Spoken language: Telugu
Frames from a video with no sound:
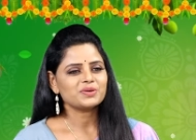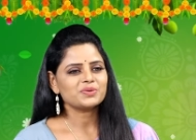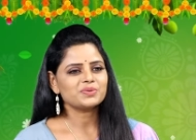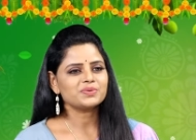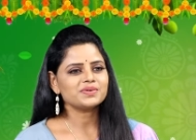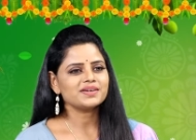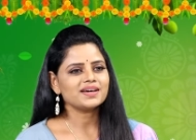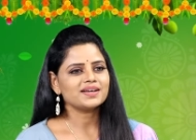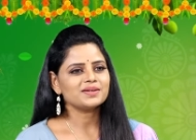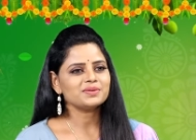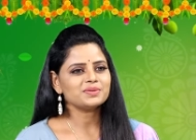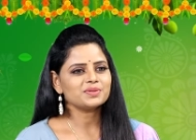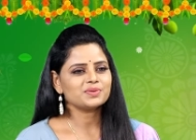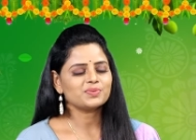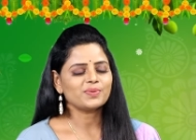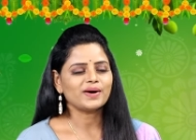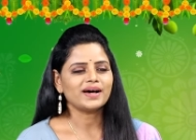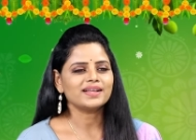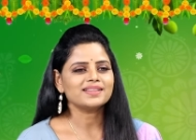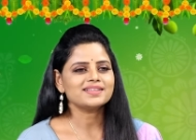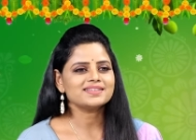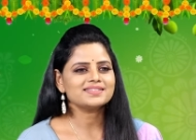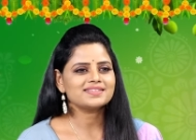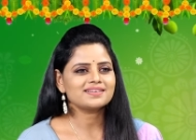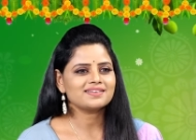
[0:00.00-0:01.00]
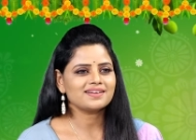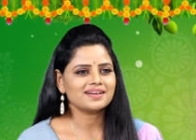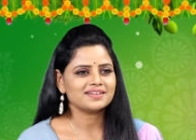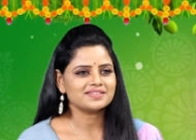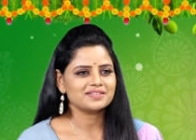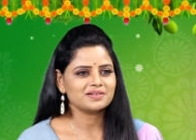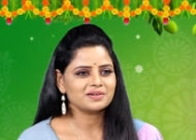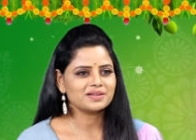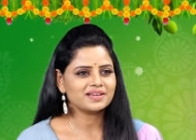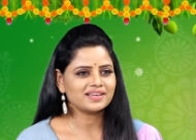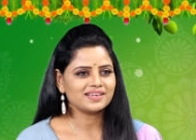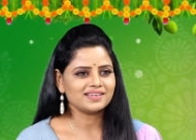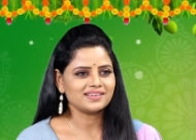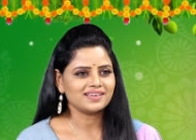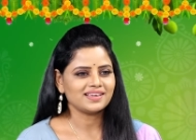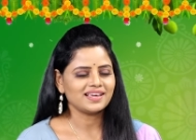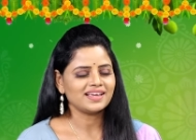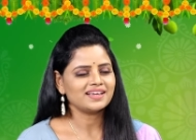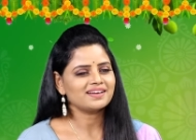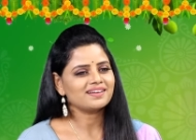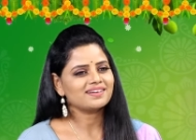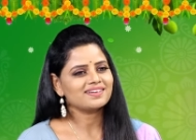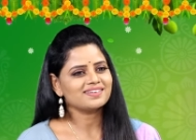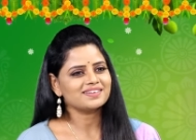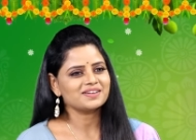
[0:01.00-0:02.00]
గురుగారు ద్వాదశ రాశులకి
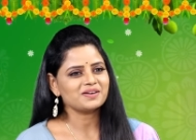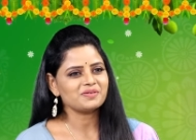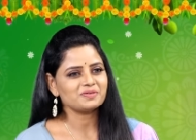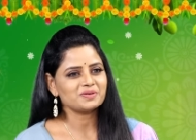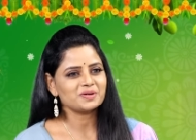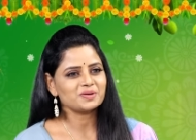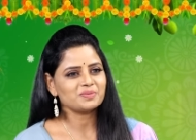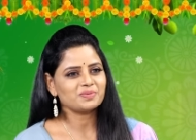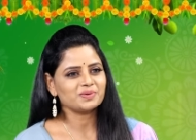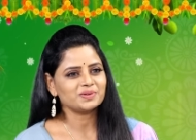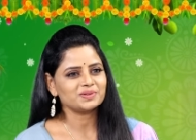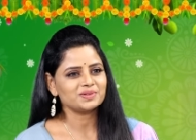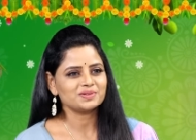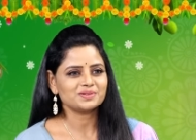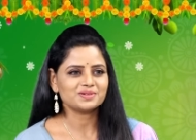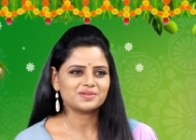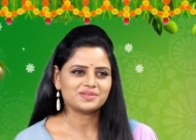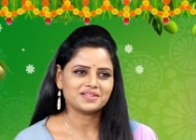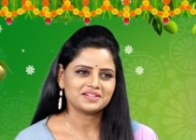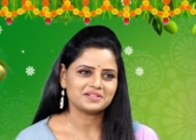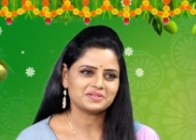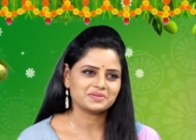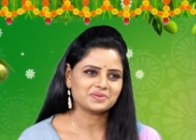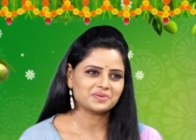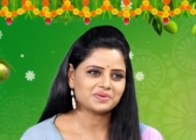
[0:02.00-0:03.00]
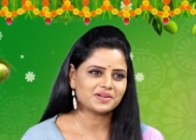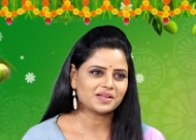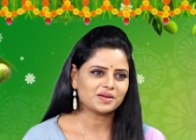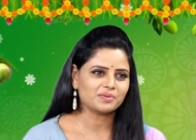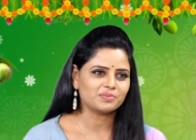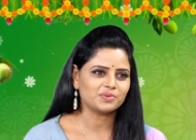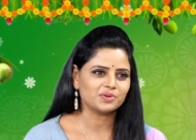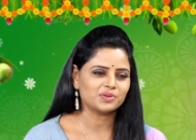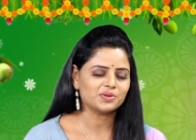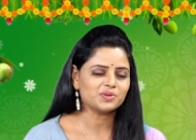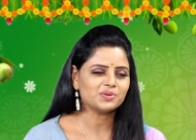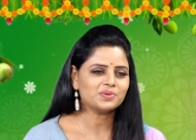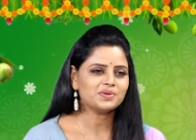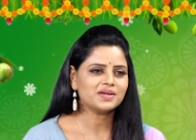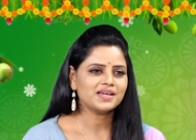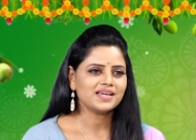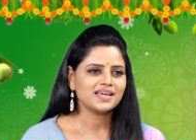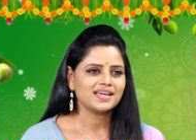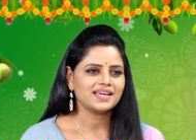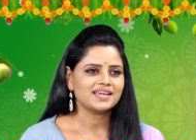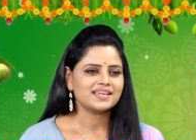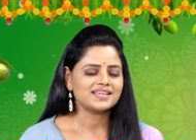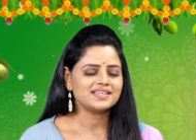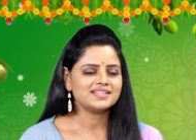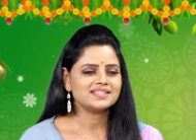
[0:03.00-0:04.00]
ఏ రకంగా ఉండబోతుందో తెలుసుకునే ముందు
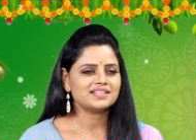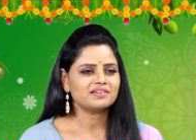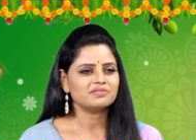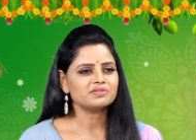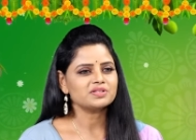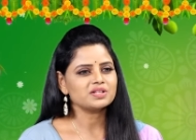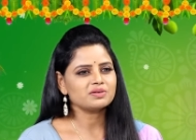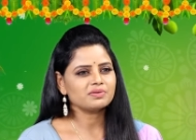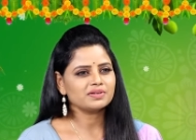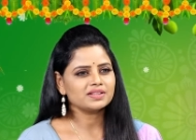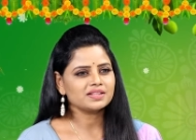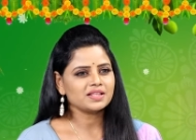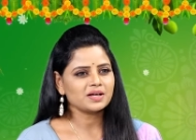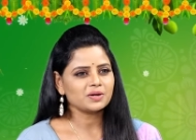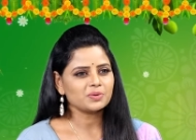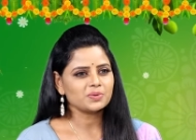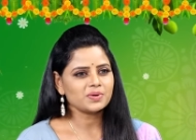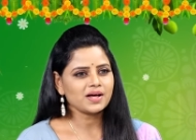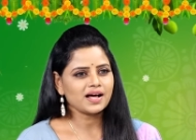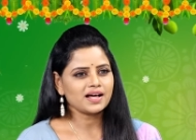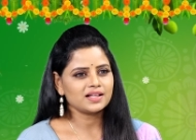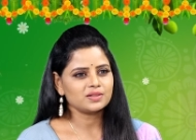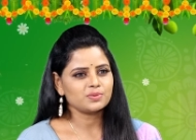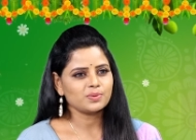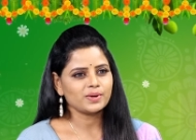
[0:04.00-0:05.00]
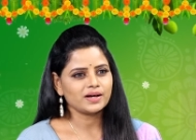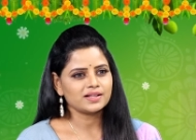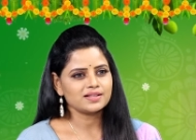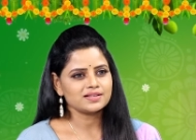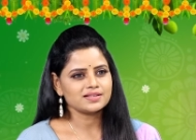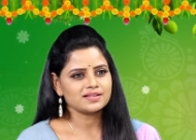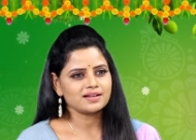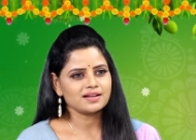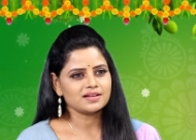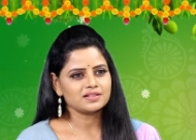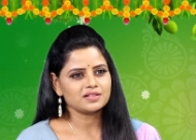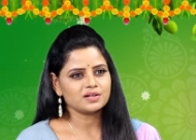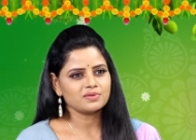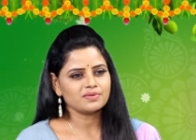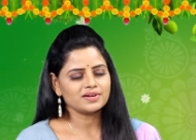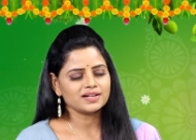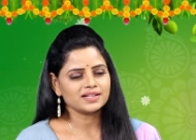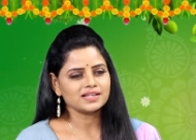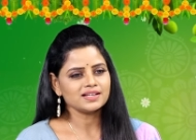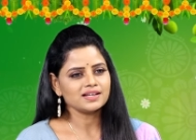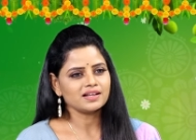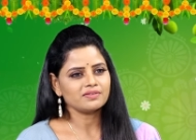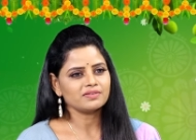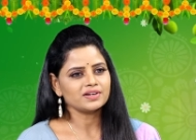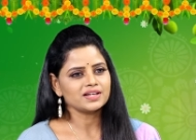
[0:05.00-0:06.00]
ఈ సంవత్సరం అంతా కూడా ఆ ద్వాదశ రాశుల
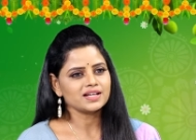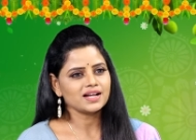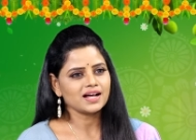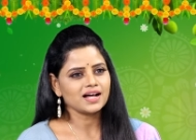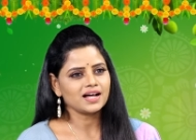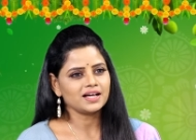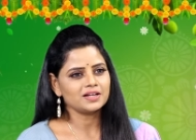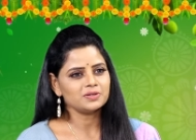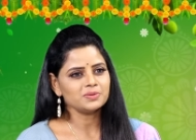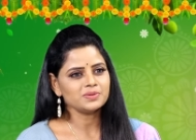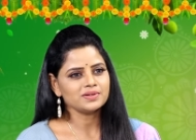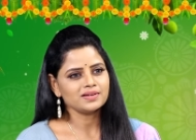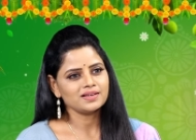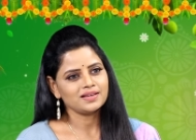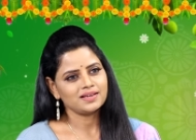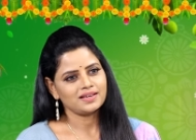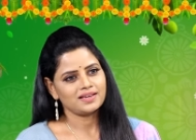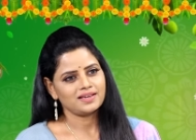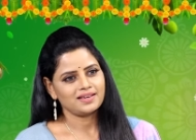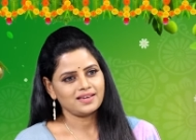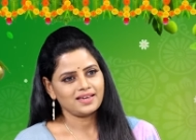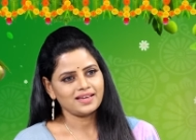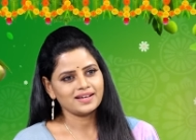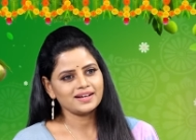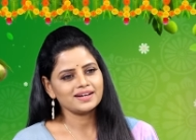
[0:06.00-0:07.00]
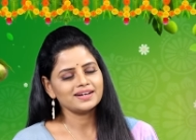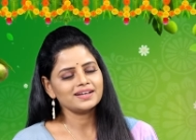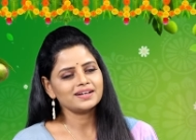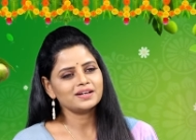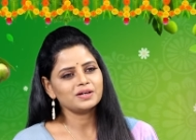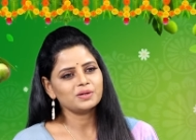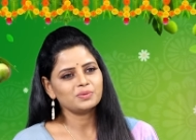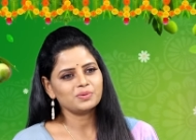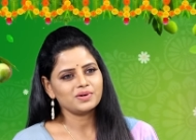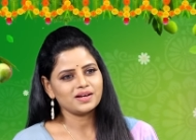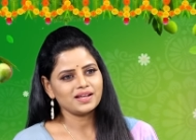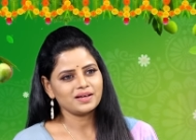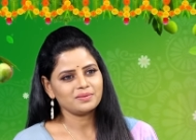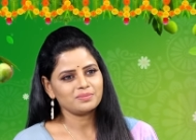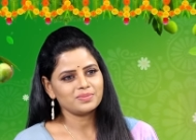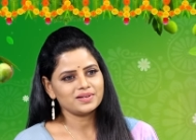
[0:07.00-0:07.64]
వరకు నవగ్రహాలు ఎక్కడెక్కడ ఉన్నాయి